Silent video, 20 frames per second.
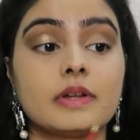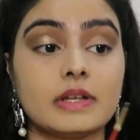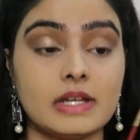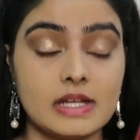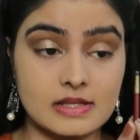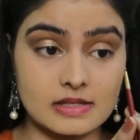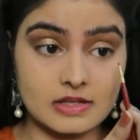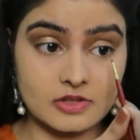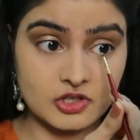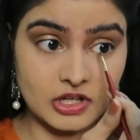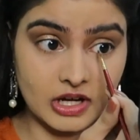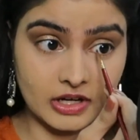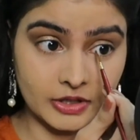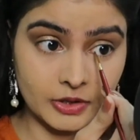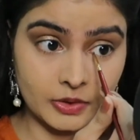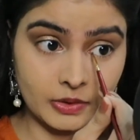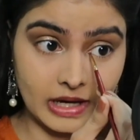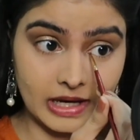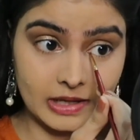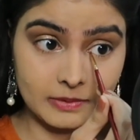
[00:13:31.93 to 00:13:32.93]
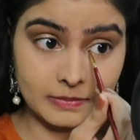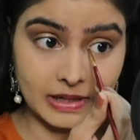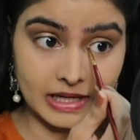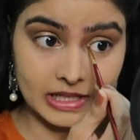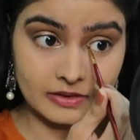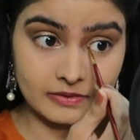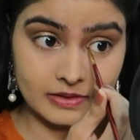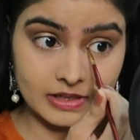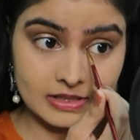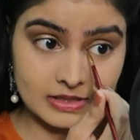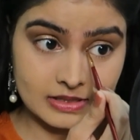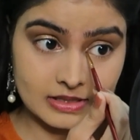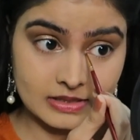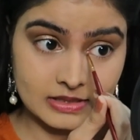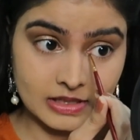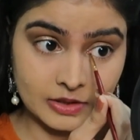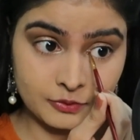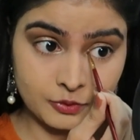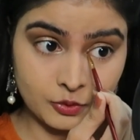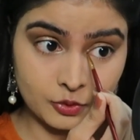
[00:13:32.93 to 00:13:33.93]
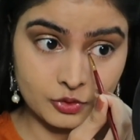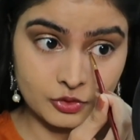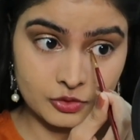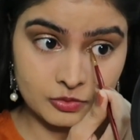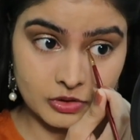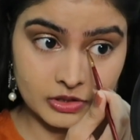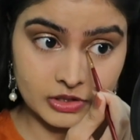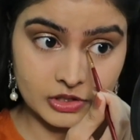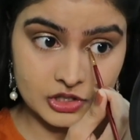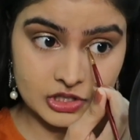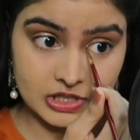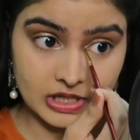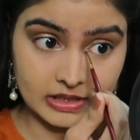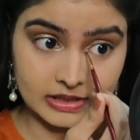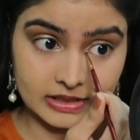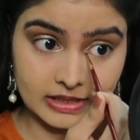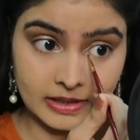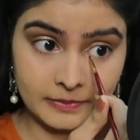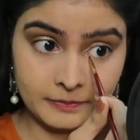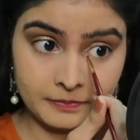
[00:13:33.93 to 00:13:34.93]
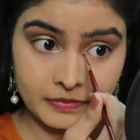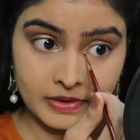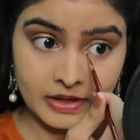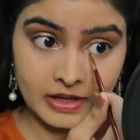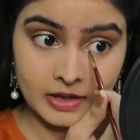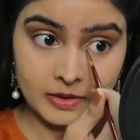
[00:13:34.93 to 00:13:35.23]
नींद से जागे हो एंड बाय द वे इसके साथ फोटोज़ बहुत अच्छी आती है